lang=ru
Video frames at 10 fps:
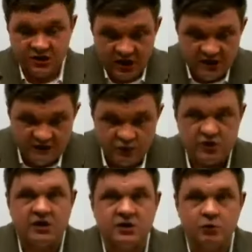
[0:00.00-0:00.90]
тренер смотрит,
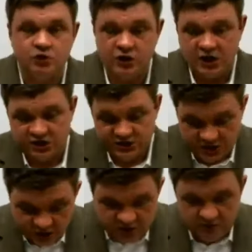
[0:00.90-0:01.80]
как ты улучшаешься,
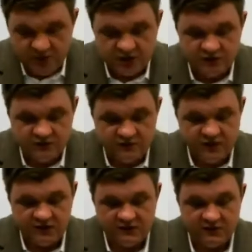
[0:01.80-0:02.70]
дает тебе обратную
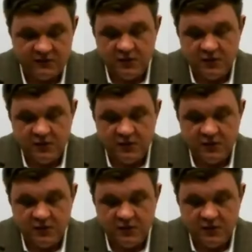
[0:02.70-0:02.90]
связь.